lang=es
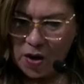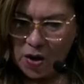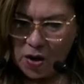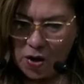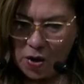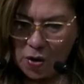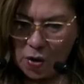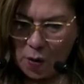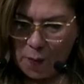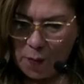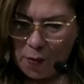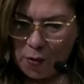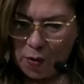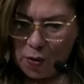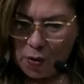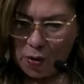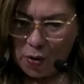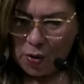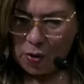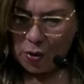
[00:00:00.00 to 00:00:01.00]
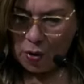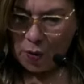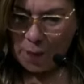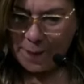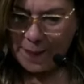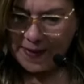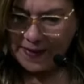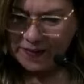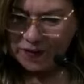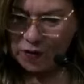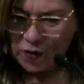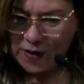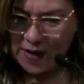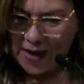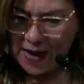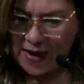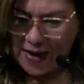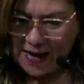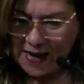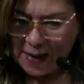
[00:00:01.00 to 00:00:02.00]
como con
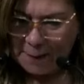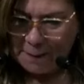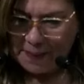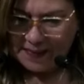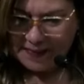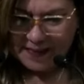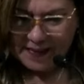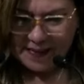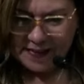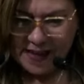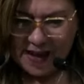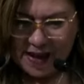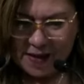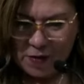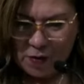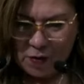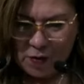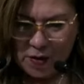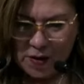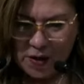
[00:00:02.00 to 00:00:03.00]
personal capacitado